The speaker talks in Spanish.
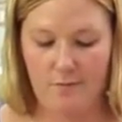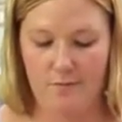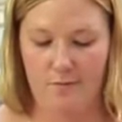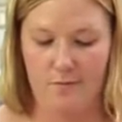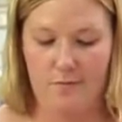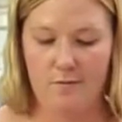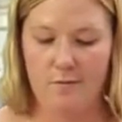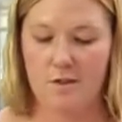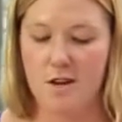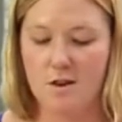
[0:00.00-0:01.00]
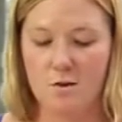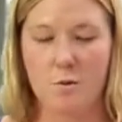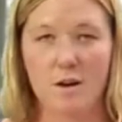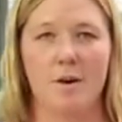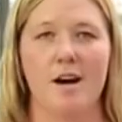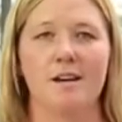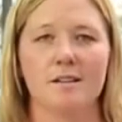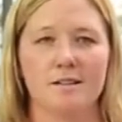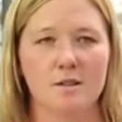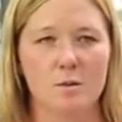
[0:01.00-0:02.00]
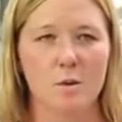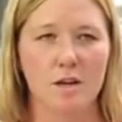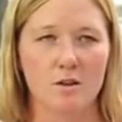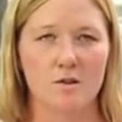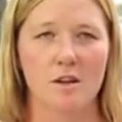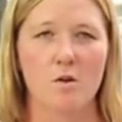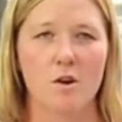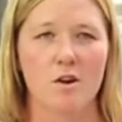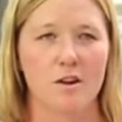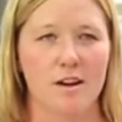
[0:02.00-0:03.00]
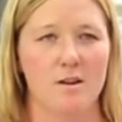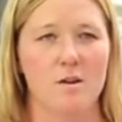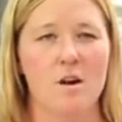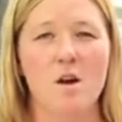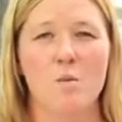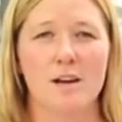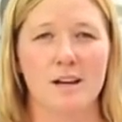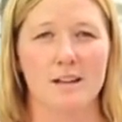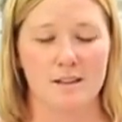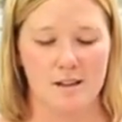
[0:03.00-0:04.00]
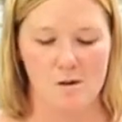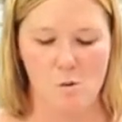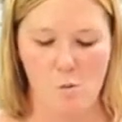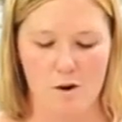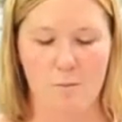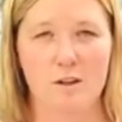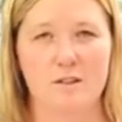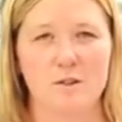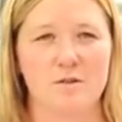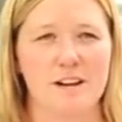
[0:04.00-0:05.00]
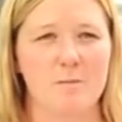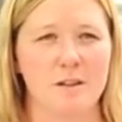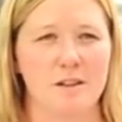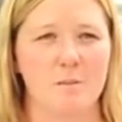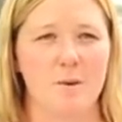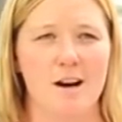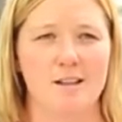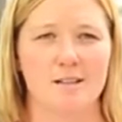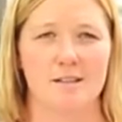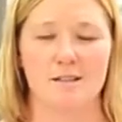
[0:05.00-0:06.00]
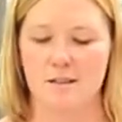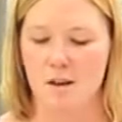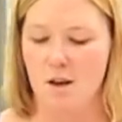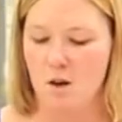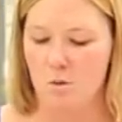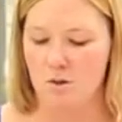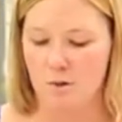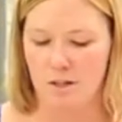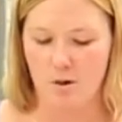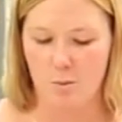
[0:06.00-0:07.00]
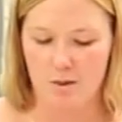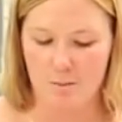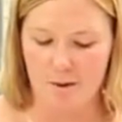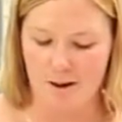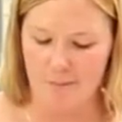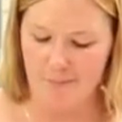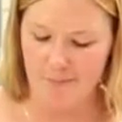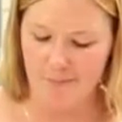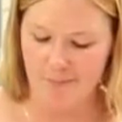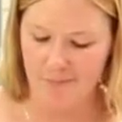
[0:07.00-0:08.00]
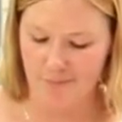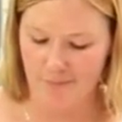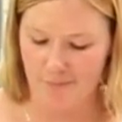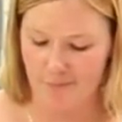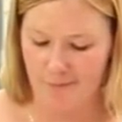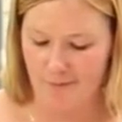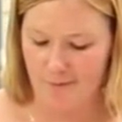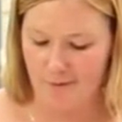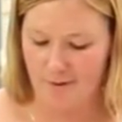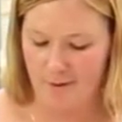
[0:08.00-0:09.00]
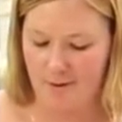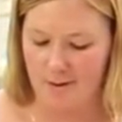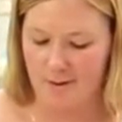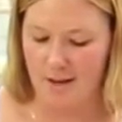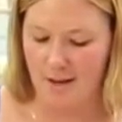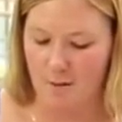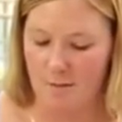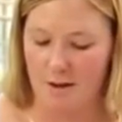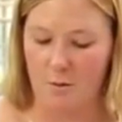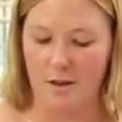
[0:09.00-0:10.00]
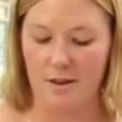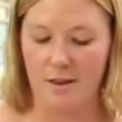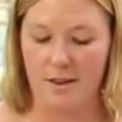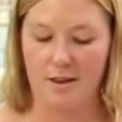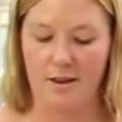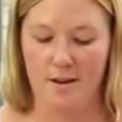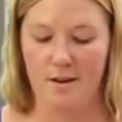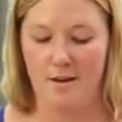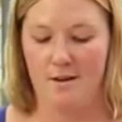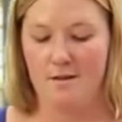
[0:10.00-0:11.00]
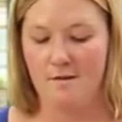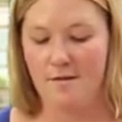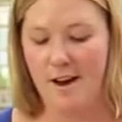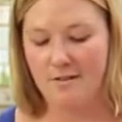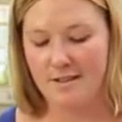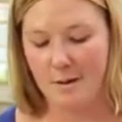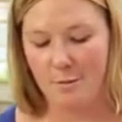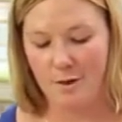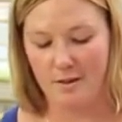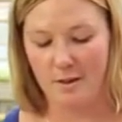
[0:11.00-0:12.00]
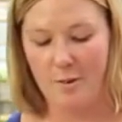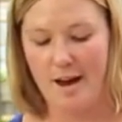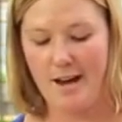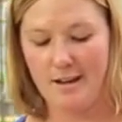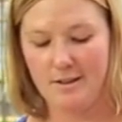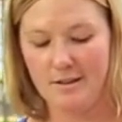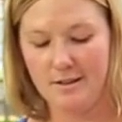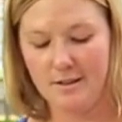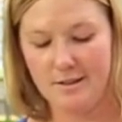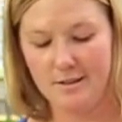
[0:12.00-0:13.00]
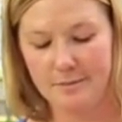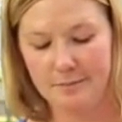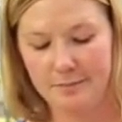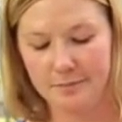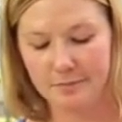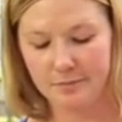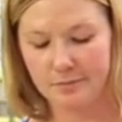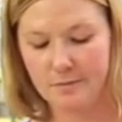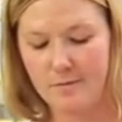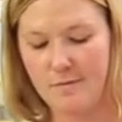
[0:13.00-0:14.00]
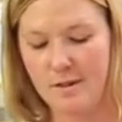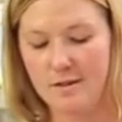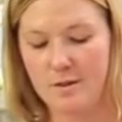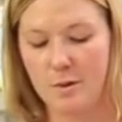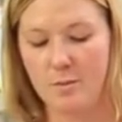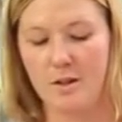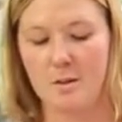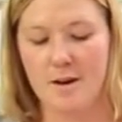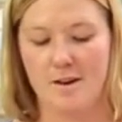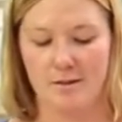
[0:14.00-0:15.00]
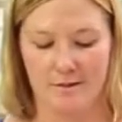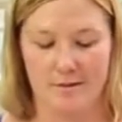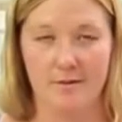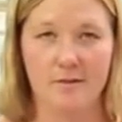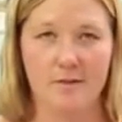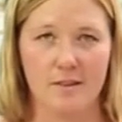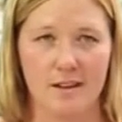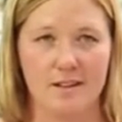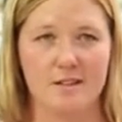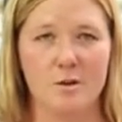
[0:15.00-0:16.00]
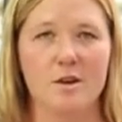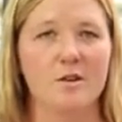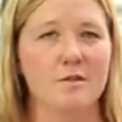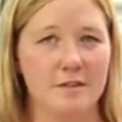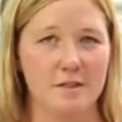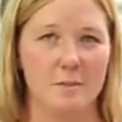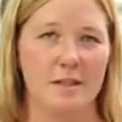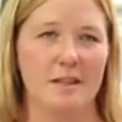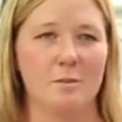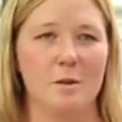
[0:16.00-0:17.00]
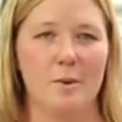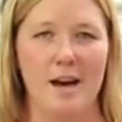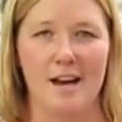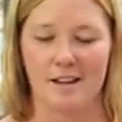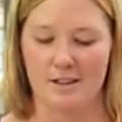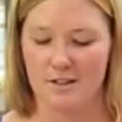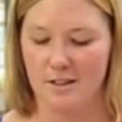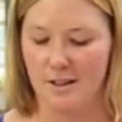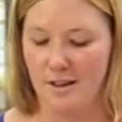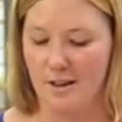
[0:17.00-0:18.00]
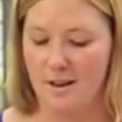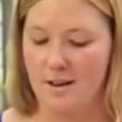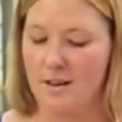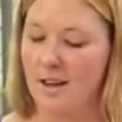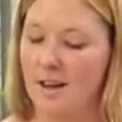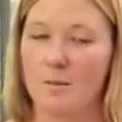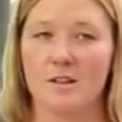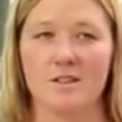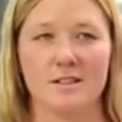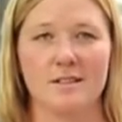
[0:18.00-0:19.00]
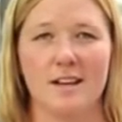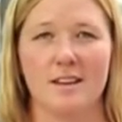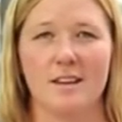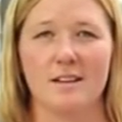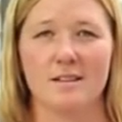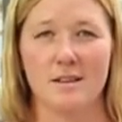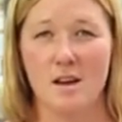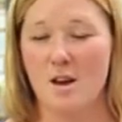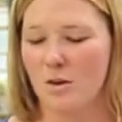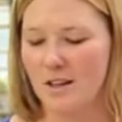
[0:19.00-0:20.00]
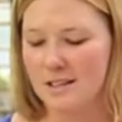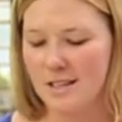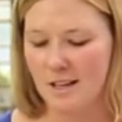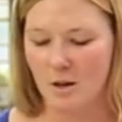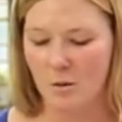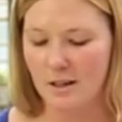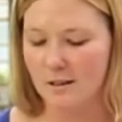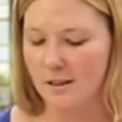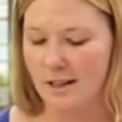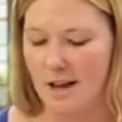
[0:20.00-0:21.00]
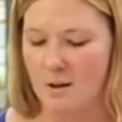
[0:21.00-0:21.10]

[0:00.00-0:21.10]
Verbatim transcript: Eso es lo que generalmente pedimos. Recibimos 125 mil millones de nematodos que al abrirlas vienen en cinco paquetes. Los sacamos y son 250 millones de nematodos en cada paquete. Los mandan así como lo ven. Nos gusta echar un vistazo rápido, solo para asegurarnos de que se vean bien. A veces se ve algo de